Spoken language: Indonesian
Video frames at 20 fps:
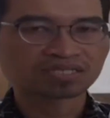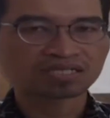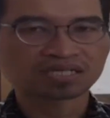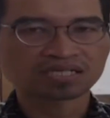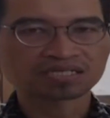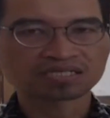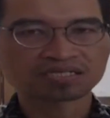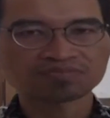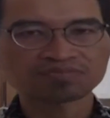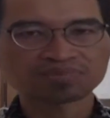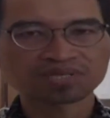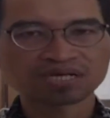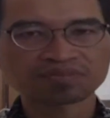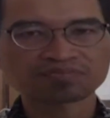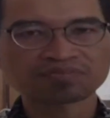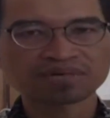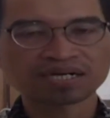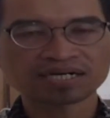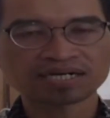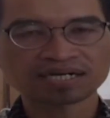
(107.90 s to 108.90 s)
jadi nanti
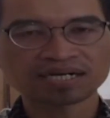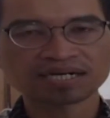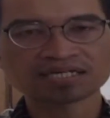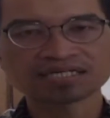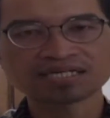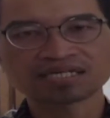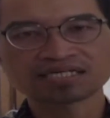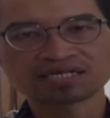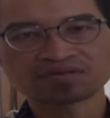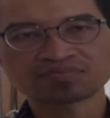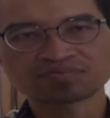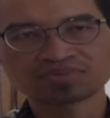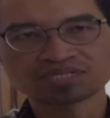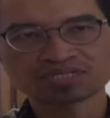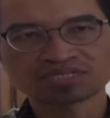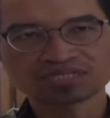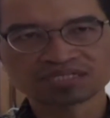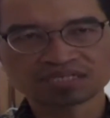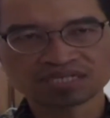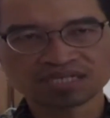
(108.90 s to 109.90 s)
berapa realnya yang
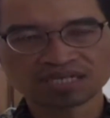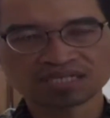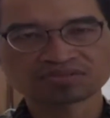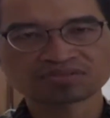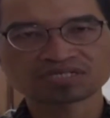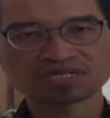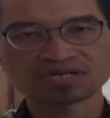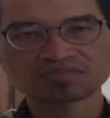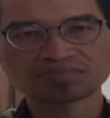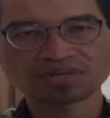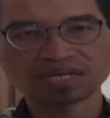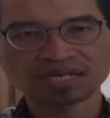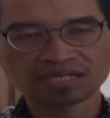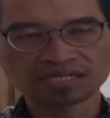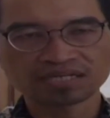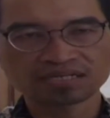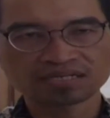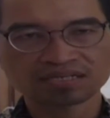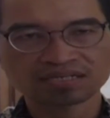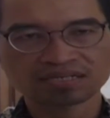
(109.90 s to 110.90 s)
bersih atau yang
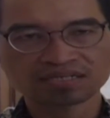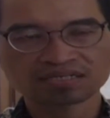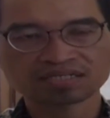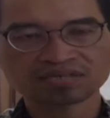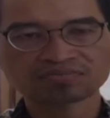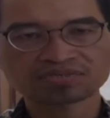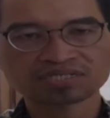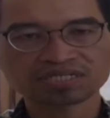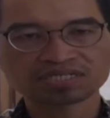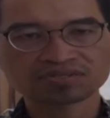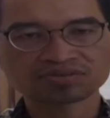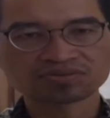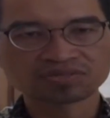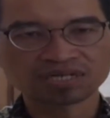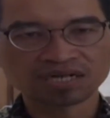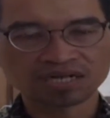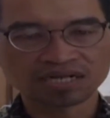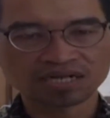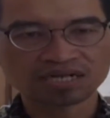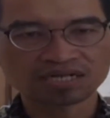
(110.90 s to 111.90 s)
baik yang bisa
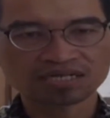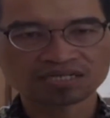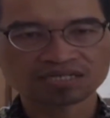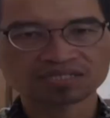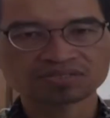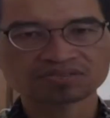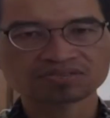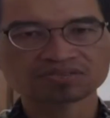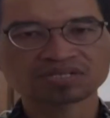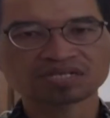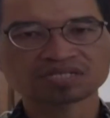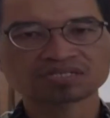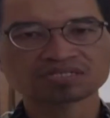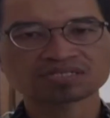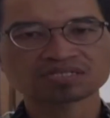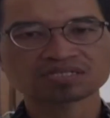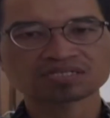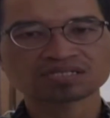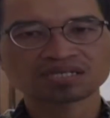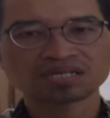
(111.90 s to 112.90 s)
digunakan itu
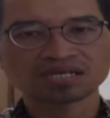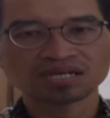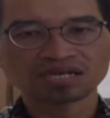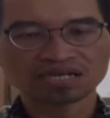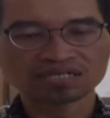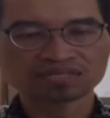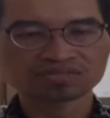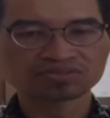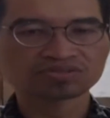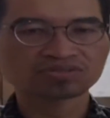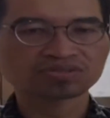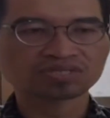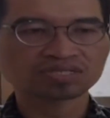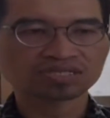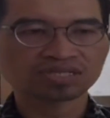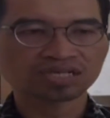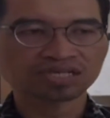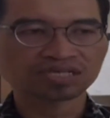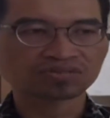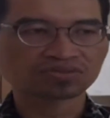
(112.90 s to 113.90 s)
nanti langsung
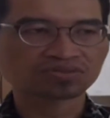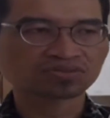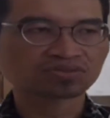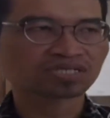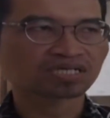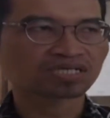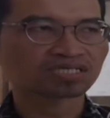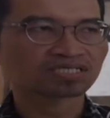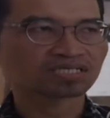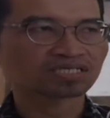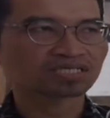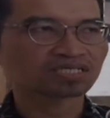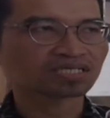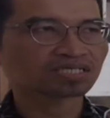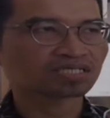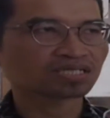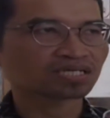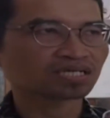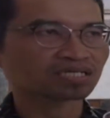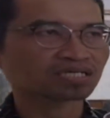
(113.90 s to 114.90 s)
kita hitung
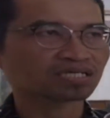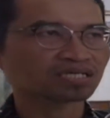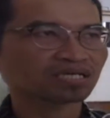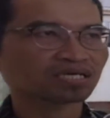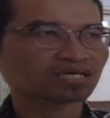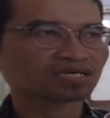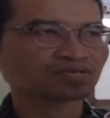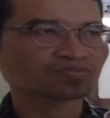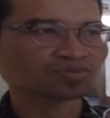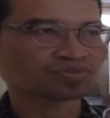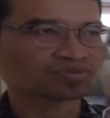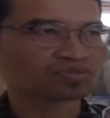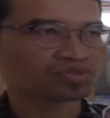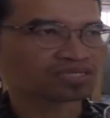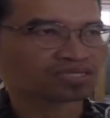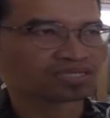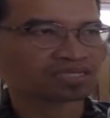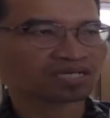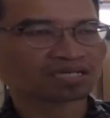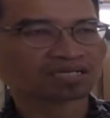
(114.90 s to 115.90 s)
selisihnya dengan
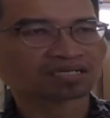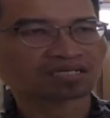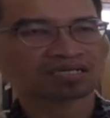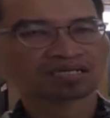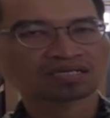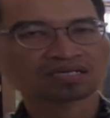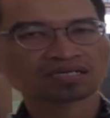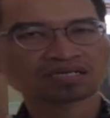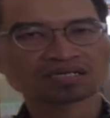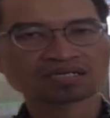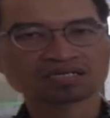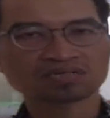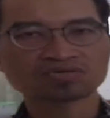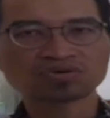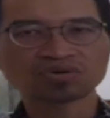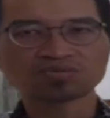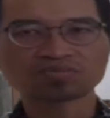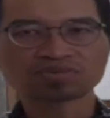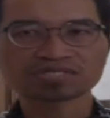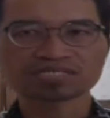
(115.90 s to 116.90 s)
kebutuhan yang eh,
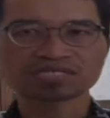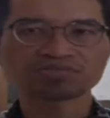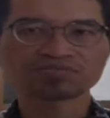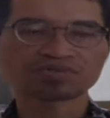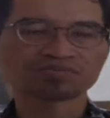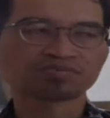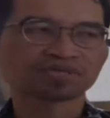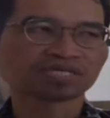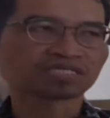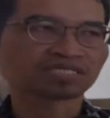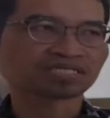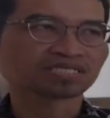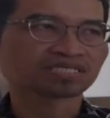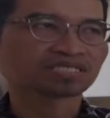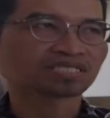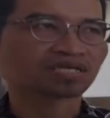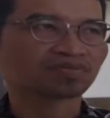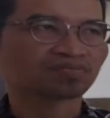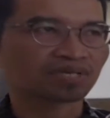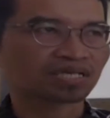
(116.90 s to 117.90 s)
dua persen
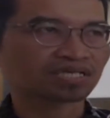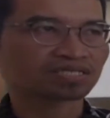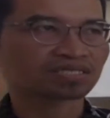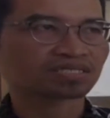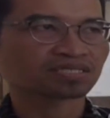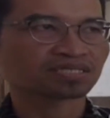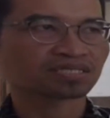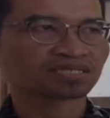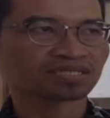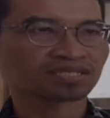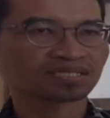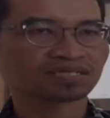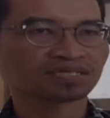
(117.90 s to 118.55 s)
berbasis TPS.